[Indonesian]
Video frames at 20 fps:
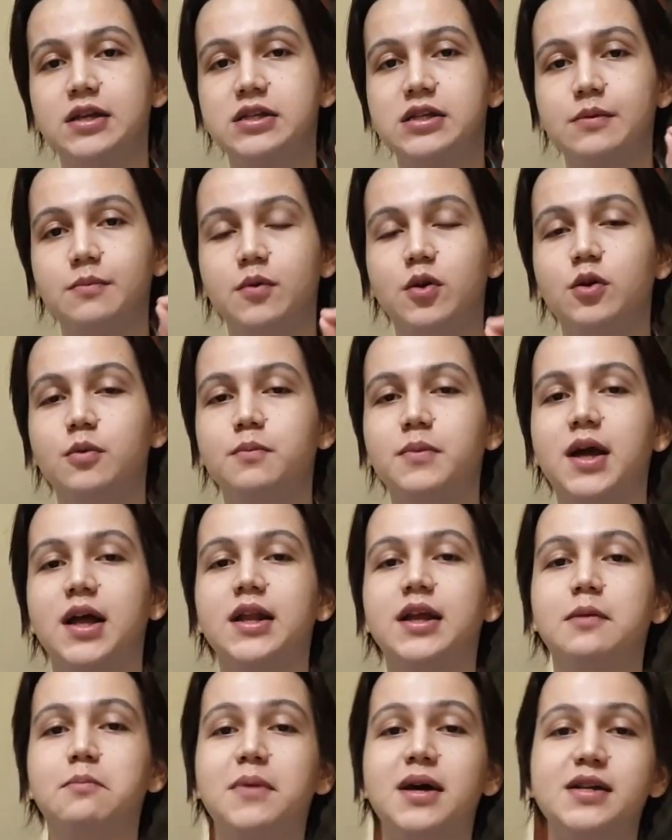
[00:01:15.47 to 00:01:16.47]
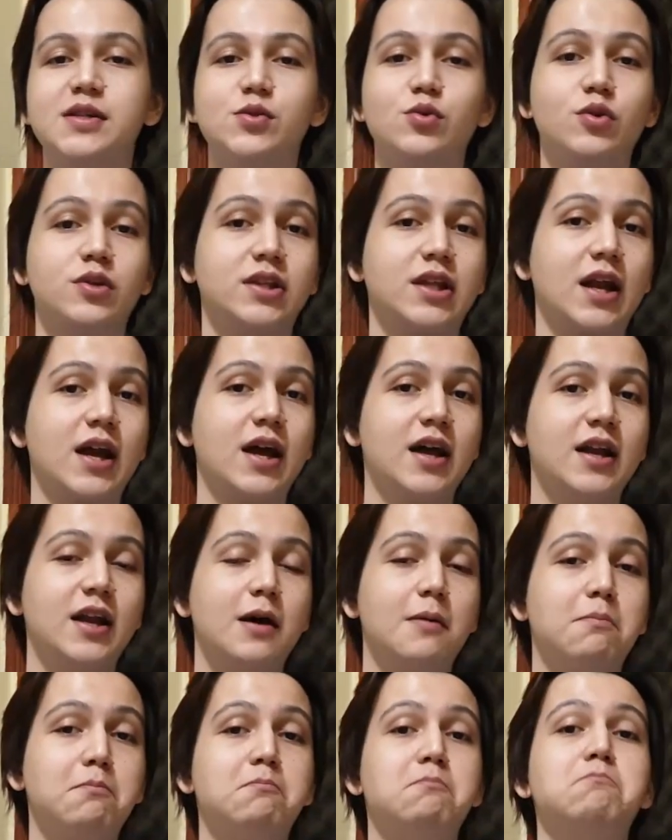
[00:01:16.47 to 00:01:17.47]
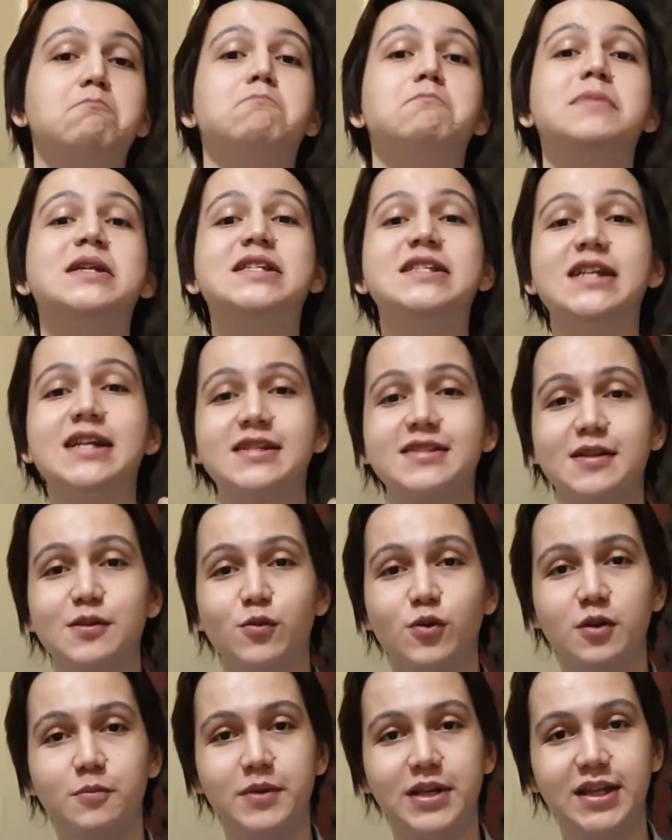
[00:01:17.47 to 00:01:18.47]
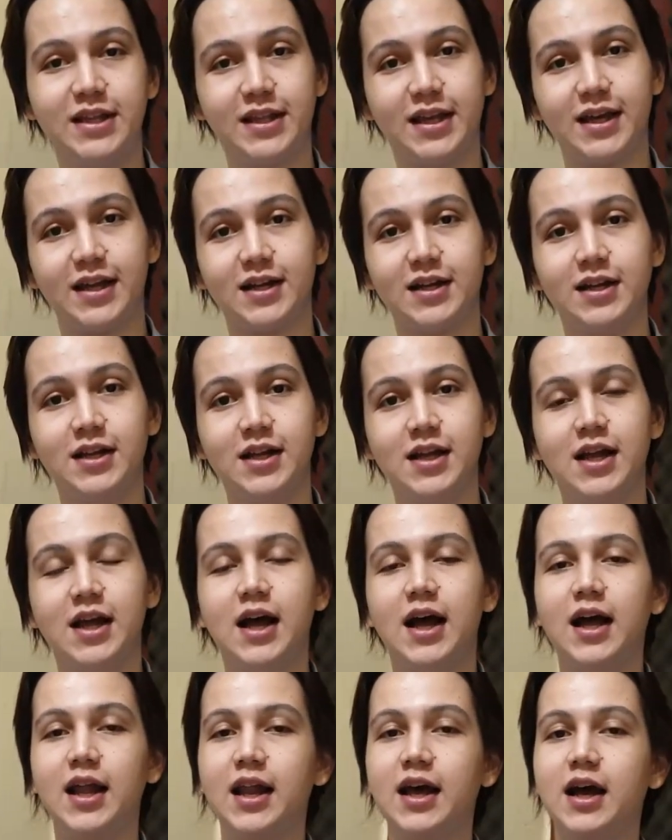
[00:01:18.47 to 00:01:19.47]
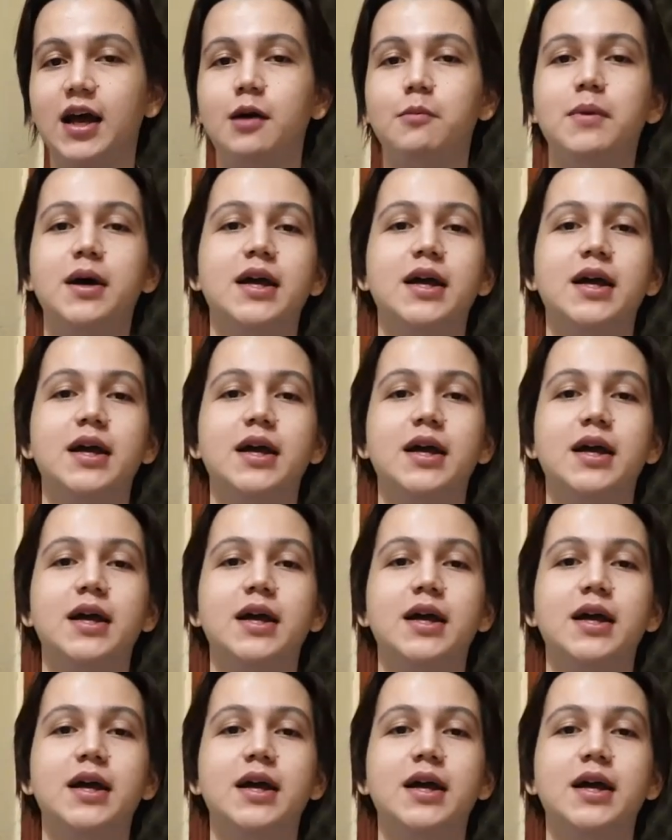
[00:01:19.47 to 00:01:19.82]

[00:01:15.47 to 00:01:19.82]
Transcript: Sebelum kalian masuk terhadap penjelasan gue lebih detail, alangkah